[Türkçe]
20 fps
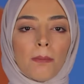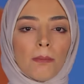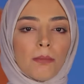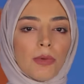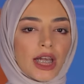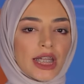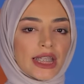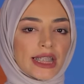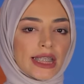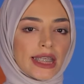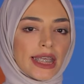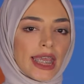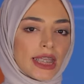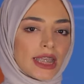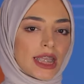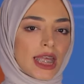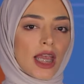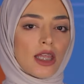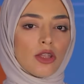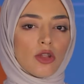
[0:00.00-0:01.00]
Bahsi
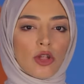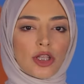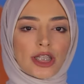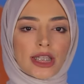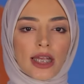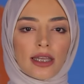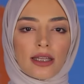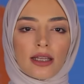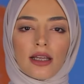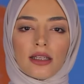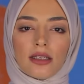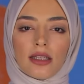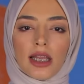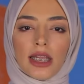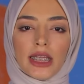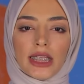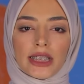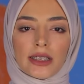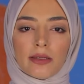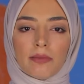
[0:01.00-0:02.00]
geçen Özerk
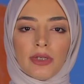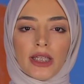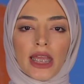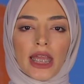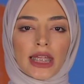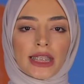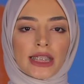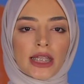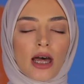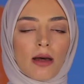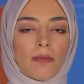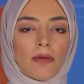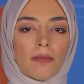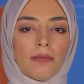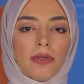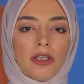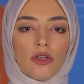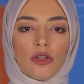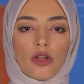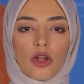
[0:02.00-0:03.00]
Hatay isimli
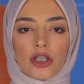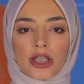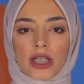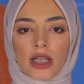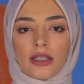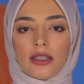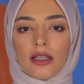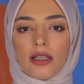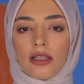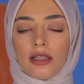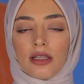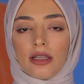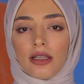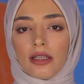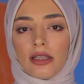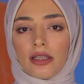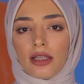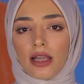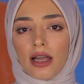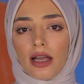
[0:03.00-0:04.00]
hesaba bir göz
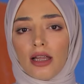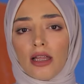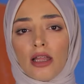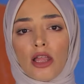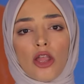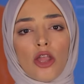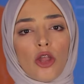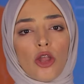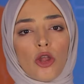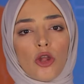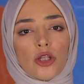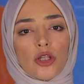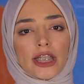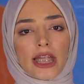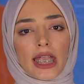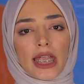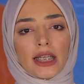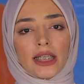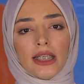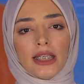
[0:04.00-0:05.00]
atıldığında
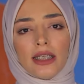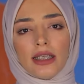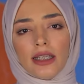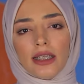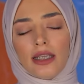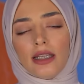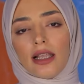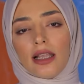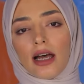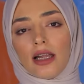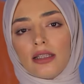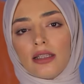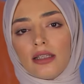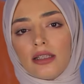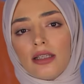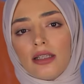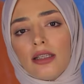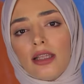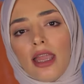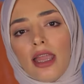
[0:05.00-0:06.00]
özerklik
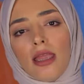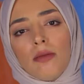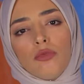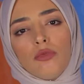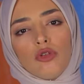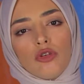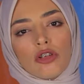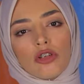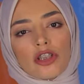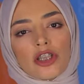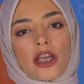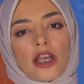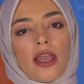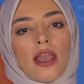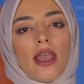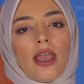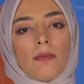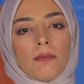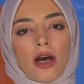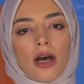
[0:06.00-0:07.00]
ilanının hem
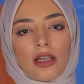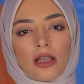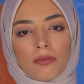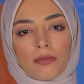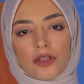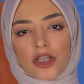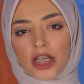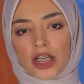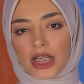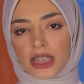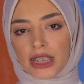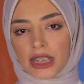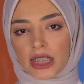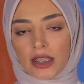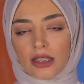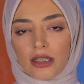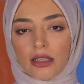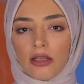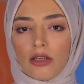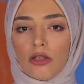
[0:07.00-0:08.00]
Türkçe hem Arapça
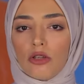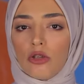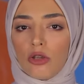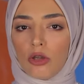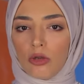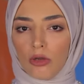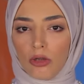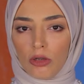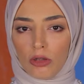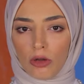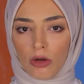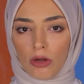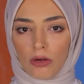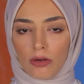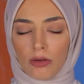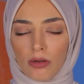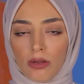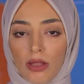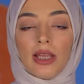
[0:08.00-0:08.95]
yazıldığı görülüyor.